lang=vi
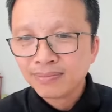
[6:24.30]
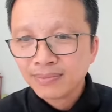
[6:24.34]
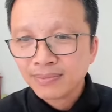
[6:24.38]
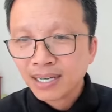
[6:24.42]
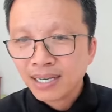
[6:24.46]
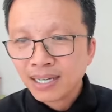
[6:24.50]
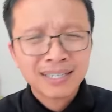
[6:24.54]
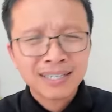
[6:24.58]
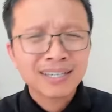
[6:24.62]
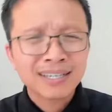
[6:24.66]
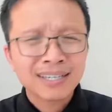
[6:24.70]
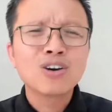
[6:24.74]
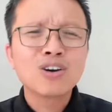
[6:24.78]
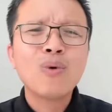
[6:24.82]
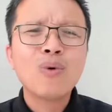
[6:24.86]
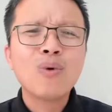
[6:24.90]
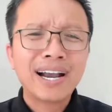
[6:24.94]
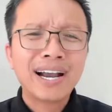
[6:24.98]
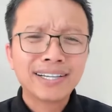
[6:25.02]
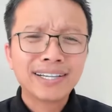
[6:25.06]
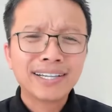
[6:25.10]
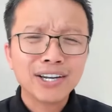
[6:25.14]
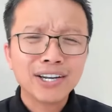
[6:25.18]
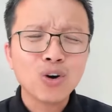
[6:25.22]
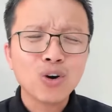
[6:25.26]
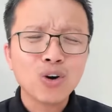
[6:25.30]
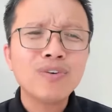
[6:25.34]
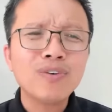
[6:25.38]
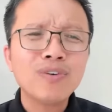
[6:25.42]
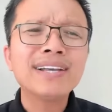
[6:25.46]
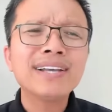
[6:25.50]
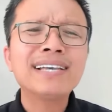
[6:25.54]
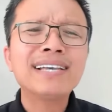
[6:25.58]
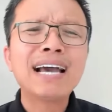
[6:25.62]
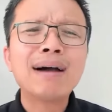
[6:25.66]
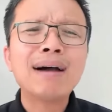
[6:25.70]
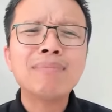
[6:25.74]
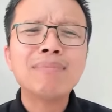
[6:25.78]
Đừng có quan hệ tình dục với
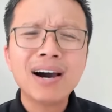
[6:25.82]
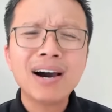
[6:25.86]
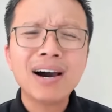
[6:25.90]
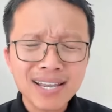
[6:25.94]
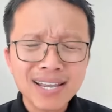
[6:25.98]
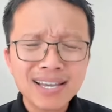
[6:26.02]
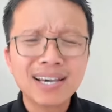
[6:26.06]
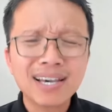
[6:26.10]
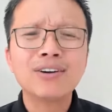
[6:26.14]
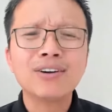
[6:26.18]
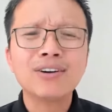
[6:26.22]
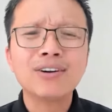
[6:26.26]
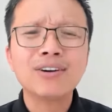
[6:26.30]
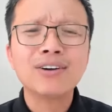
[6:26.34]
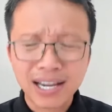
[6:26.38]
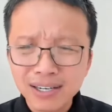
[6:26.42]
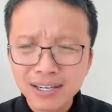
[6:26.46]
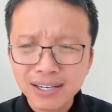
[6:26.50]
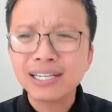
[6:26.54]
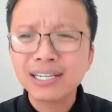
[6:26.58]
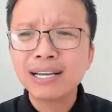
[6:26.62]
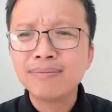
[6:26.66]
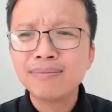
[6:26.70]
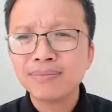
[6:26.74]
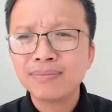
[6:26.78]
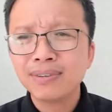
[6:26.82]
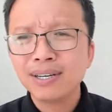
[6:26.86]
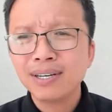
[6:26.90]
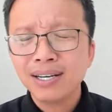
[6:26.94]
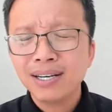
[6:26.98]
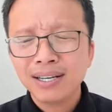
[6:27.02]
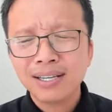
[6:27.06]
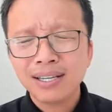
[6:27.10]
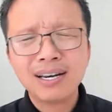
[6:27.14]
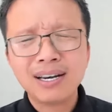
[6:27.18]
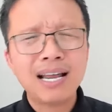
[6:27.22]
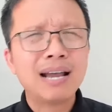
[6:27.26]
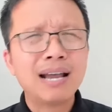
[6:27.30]
cha mới nha, rồi lại hư tiếng.
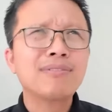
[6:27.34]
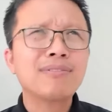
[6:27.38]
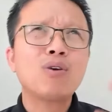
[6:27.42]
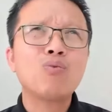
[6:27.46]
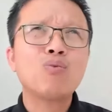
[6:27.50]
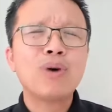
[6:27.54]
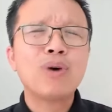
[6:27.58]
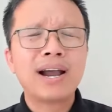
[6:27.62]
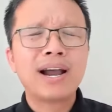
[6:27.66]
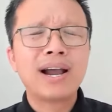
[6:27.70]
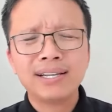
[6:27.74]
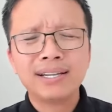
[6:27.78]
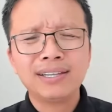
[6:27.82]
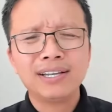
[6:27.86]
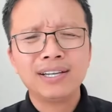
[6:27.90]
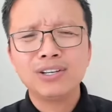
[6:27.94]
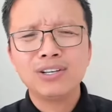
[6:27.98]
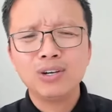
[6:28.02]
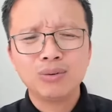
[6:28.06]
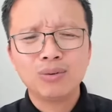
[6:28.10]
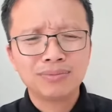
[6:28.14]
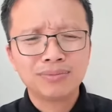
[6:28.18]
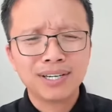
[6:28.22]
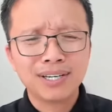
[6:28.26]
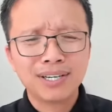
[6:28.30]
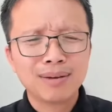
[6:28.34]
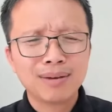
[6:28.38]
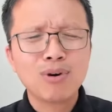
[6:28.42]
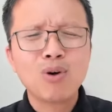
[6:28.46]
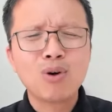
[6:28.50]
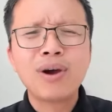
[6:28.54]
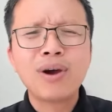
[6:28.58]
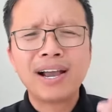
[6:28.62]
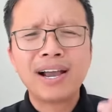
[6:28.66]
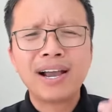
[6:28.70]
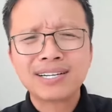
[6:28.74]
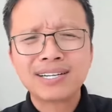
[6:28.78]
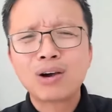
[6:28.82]
Tức là em không quan hệ tình dục thì cái mối
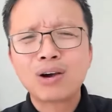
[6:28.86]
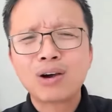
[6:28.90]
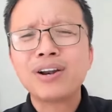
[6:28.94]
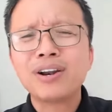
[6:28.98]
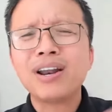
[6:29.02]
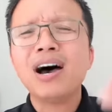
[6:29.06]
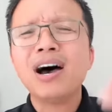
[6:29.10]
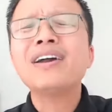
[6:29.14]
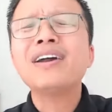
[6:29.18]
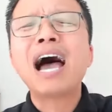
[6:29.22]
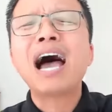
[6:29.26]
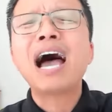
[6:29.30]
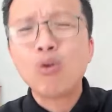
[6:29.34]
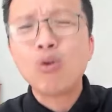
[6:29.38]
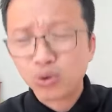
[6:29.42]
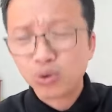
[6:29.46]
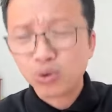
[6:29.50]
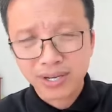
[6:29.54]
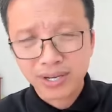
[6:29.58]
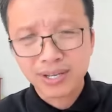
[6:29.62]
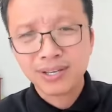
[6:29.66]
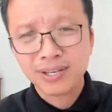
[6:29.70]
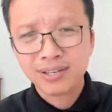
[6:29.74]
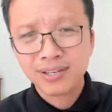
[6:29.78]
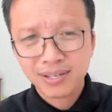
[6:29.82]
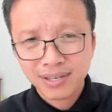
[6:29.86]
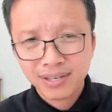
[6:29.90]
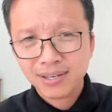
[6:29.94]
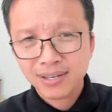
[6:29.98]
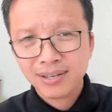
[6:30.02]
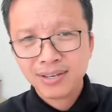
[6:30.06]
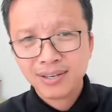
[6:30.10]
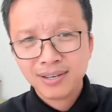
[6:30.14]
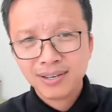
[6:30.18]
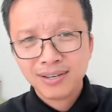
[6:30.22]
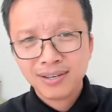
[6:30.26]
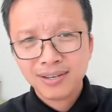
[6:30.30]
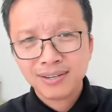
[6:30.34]
quan hệ sau nó đỡ đau thôi,
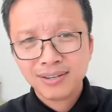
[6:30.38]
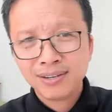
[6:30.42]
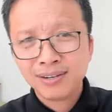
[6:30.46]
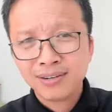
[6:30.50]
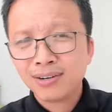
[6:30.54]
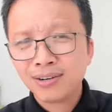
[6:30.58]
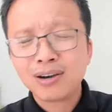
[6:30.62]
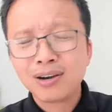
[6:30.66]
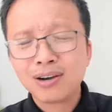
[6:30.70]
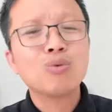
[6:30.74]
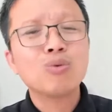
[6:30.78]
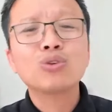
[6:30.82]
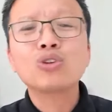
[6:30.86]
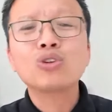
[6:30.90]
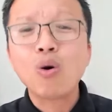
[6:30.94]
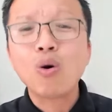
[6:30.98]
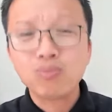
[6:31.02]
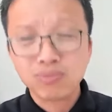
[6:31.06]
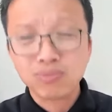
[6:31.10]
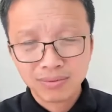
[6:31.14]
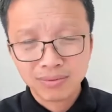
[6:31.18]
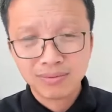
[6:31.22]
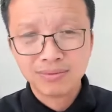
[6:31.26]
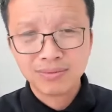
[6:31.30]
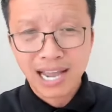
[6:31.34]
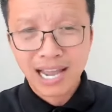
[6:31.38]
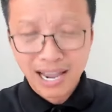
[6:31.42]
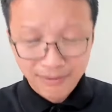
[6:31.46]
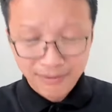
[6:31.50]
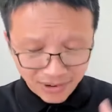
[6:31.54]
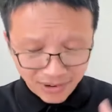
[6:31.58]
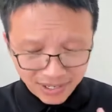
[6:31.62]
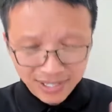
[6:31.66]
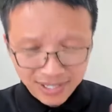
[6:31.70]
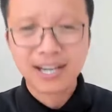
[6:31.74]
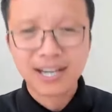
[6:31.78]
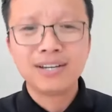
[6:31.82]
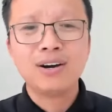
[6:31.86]
chứ nó không có tốt. Em phải
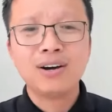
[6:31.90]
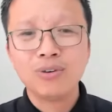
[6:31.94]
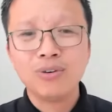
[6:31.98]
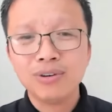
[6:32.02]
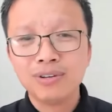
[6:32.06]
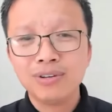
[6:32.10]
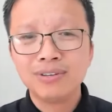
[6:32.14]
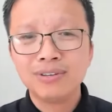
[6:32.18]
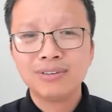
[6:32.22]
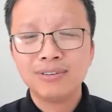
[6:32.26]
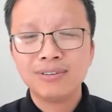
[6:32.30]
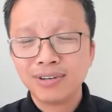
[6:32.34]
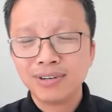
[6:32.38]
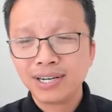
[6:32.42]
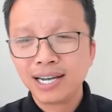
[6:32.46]
thay đổi, ok.